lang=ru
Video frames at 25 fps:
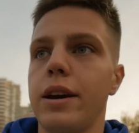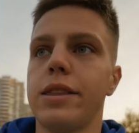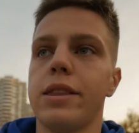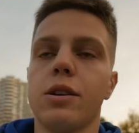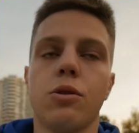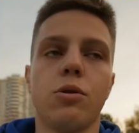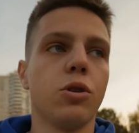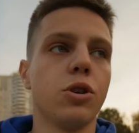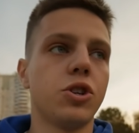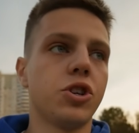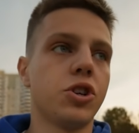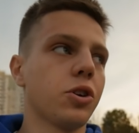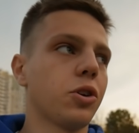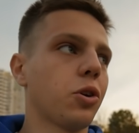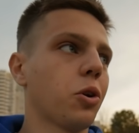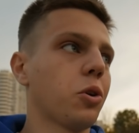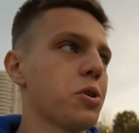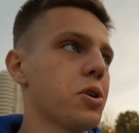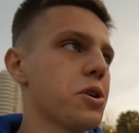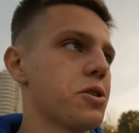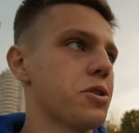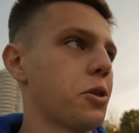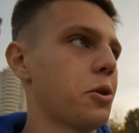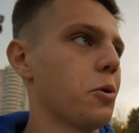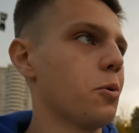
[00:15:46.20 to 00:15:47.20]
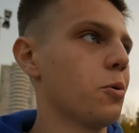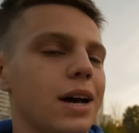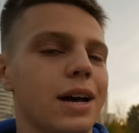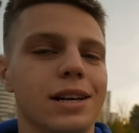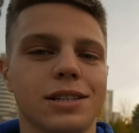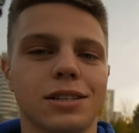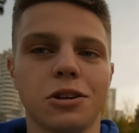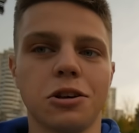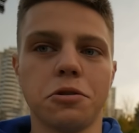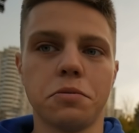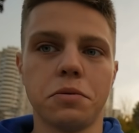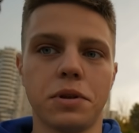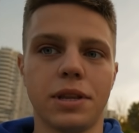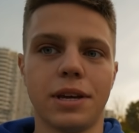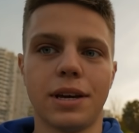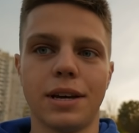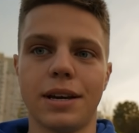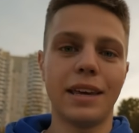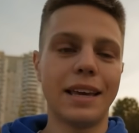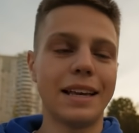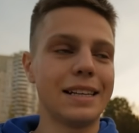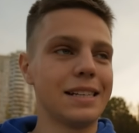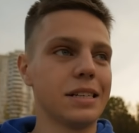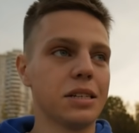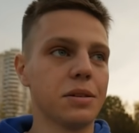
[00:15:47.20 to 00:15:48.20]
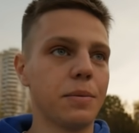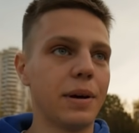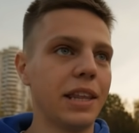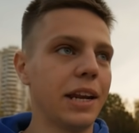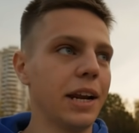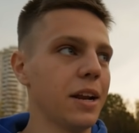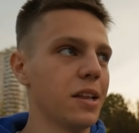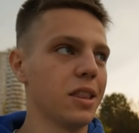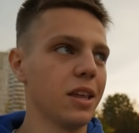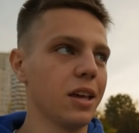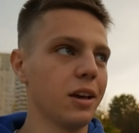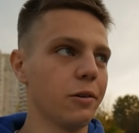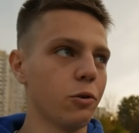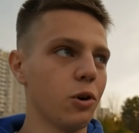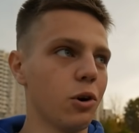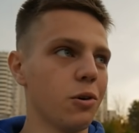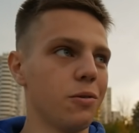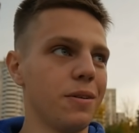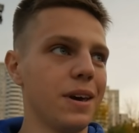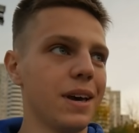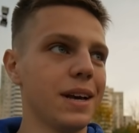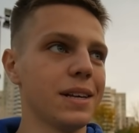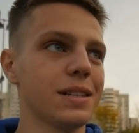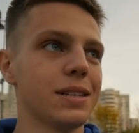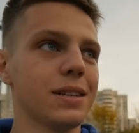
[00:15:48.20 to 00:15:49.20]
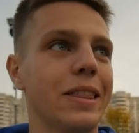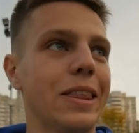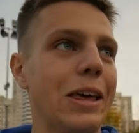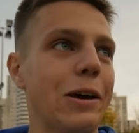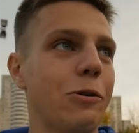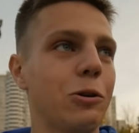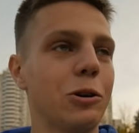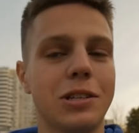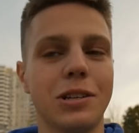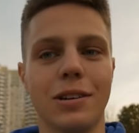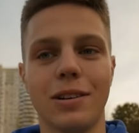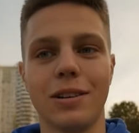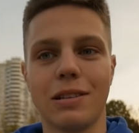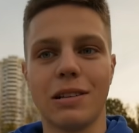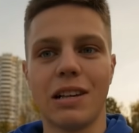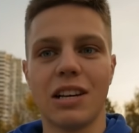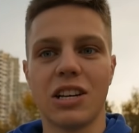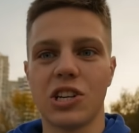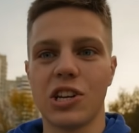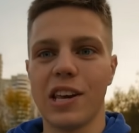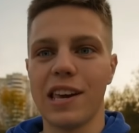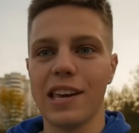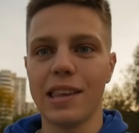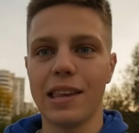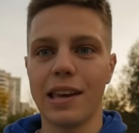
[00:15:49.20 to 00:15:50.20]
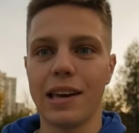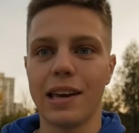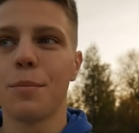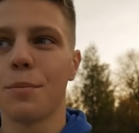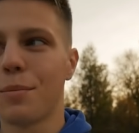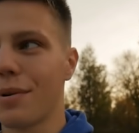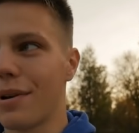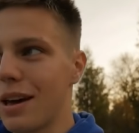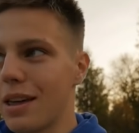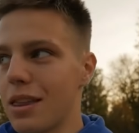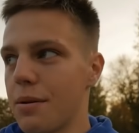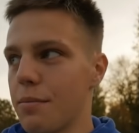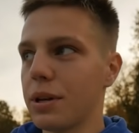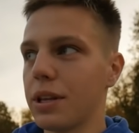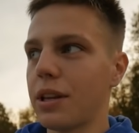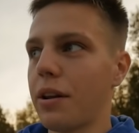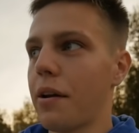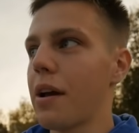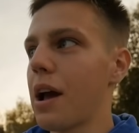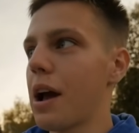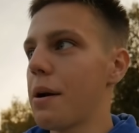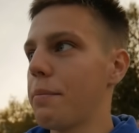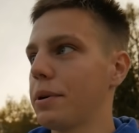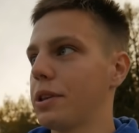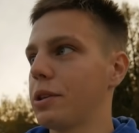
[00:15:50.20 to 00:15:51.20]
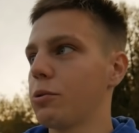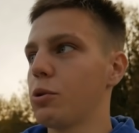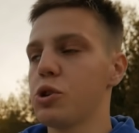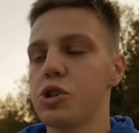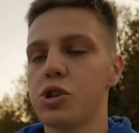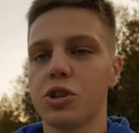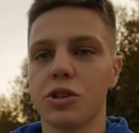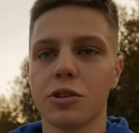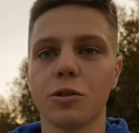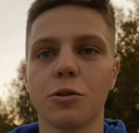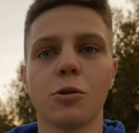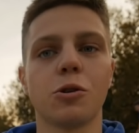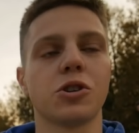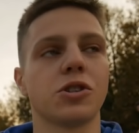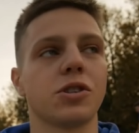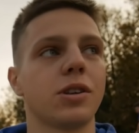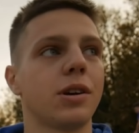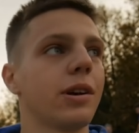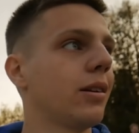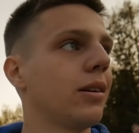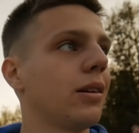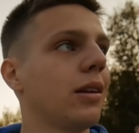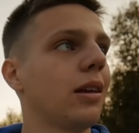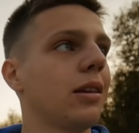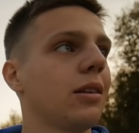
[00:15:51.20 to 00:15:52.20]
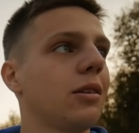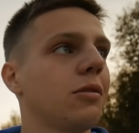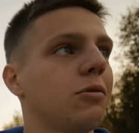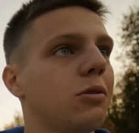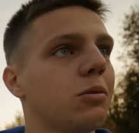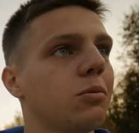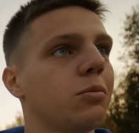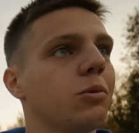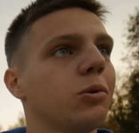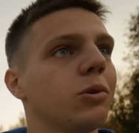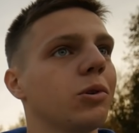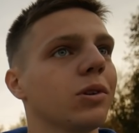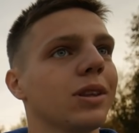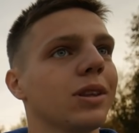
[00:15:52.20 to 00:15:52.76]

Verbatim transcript: Это очень крутой трюк, особенно если смотреть на его вес, на его телосложение. Брайана Баттеркап это очень сложно для него было.